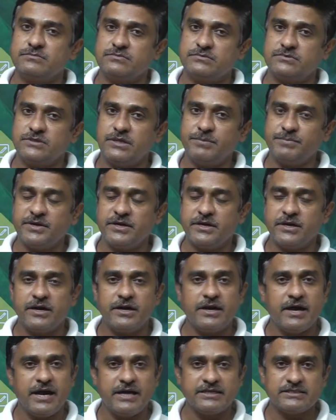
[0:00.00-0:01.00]
समीकरण
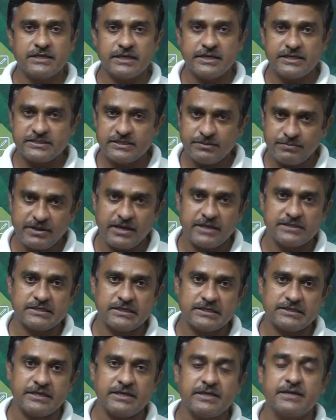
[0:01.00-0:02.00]
आसानी से बना
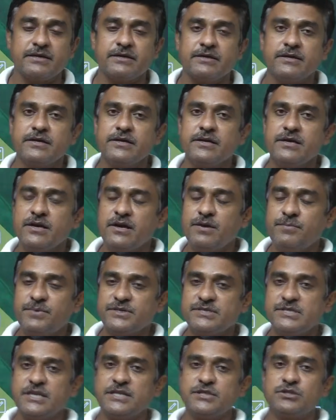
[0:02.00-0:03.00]
सकते हैं
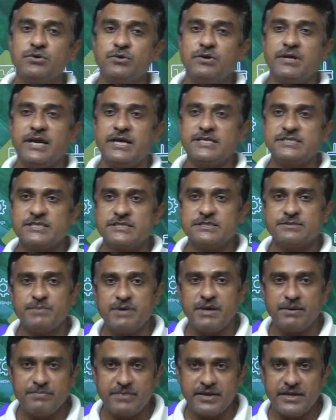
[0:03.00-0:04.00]
पिछली दो क्लासेस में
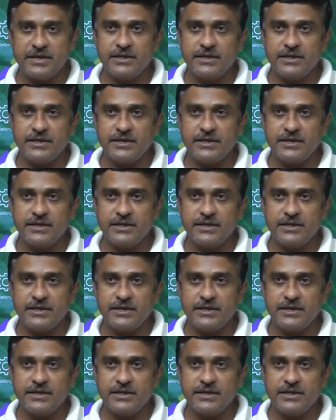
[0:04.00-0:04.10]
हमने